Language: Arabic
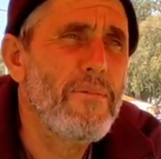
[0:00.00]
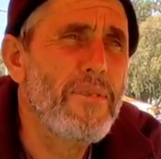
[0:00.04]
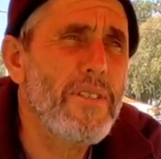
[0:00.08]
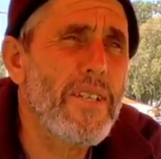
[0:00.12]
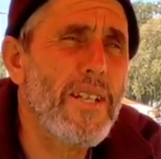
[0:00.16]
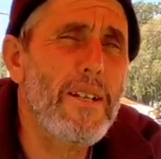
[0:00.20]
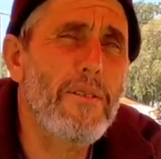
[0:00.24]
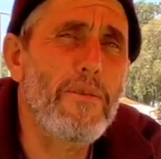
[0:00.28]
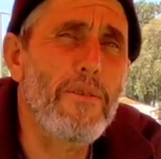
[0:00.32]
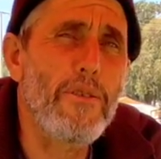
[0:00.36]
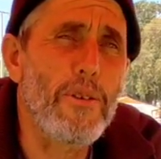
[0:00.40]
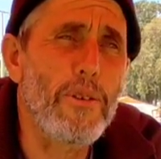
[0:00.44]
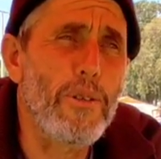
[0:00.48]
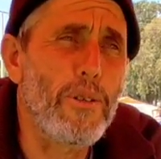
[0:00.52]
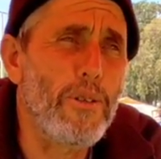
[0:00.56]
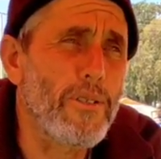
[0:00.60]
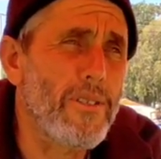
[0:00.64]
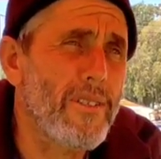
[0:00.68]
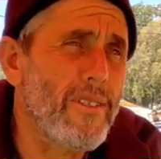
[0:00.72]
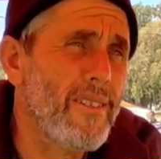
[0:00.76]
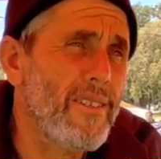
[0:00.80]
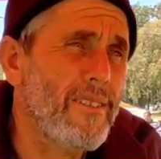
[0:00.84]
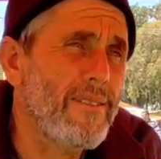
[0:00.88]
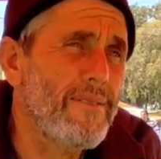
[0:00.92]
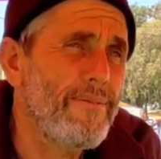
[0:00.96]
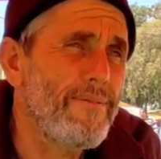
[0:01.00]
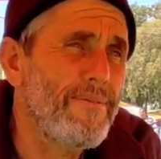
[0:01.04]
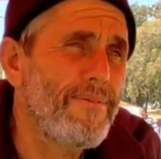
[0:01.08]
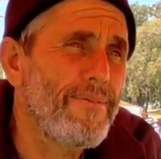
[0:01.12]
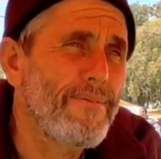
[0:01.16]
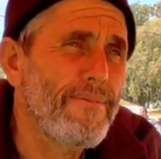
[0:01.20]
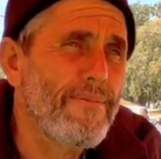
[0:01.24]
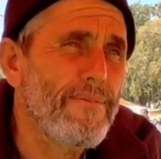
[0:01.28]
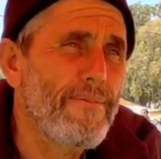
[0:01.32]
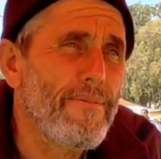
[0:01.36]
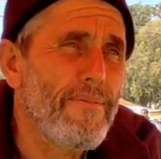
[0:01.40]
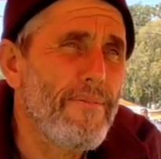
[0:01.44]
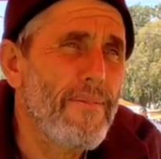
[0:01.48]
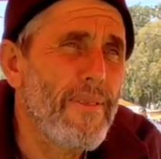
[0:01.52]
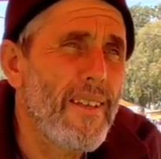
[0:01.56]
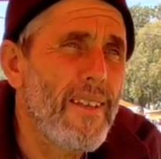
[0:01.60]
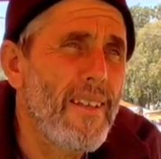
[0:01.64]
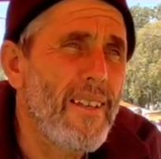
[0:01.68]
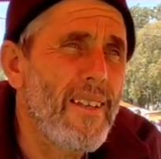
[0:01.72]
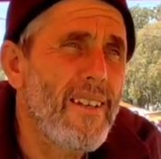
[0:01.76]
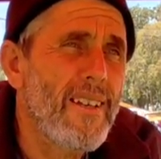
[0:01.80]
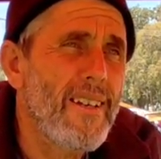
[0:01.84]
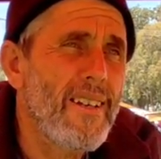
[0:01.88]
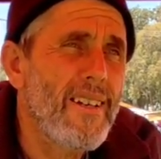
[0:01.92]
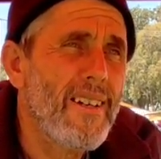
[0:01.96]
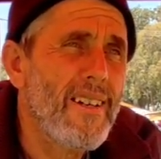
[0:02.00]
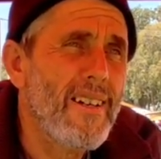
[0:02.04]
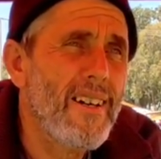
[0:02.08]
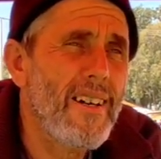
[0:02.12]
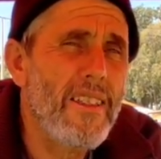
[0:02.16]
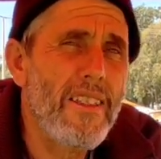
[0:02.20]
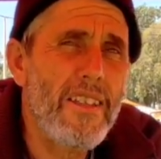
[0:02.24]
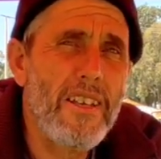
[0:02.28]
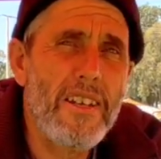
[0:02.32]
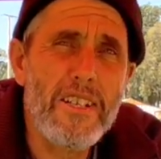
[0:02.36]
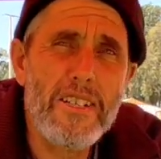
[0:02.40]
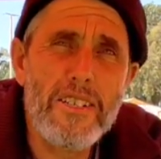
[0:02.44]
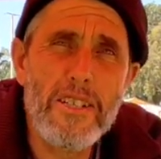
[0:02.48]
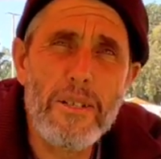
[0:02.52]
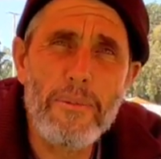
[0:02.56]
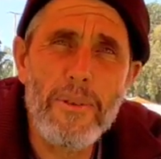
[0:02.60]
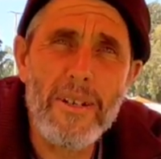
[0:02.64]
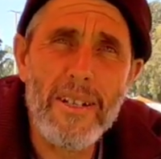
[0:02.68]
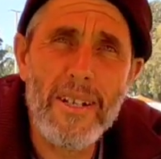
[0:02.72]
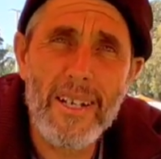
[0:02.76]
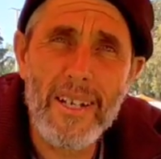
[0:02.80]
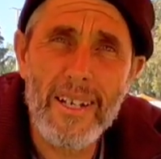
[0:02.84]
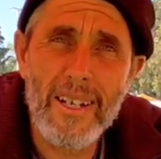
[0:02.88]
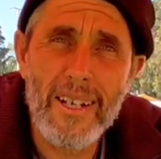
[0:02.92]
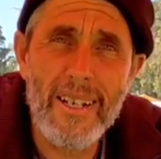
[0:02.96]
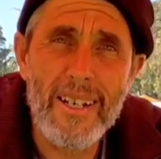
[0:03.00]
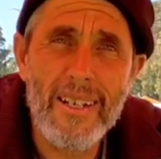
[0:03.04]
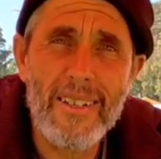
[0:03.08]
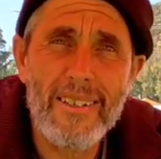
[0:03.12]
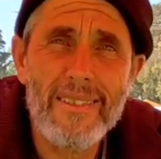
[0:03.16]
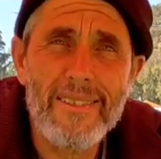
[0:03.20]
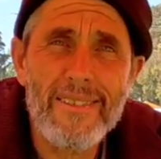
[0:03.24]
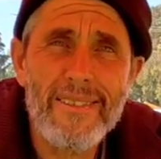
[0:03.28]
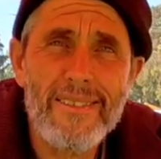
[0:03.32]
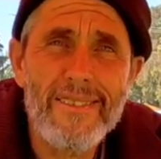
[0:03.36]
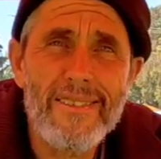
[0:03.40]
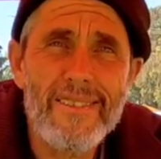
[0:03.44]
مسارف دروس غادي نسرماني ماني غير